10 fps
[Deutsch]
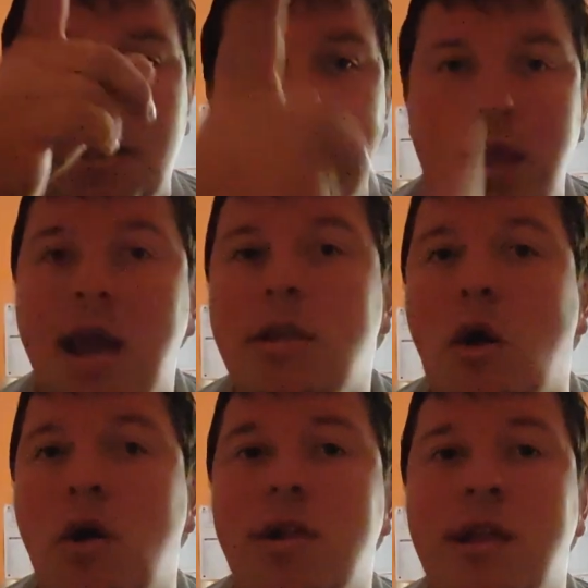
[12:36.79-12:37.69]
jeden
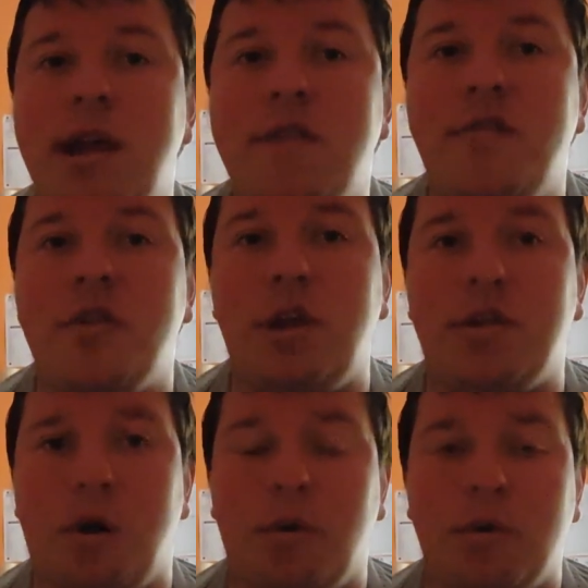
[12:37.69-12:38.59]
einzelnen Lieferdienst
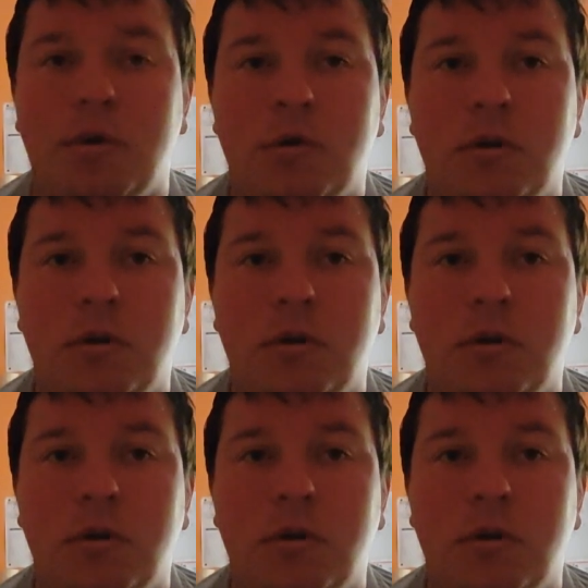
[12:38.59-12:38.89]
sagen,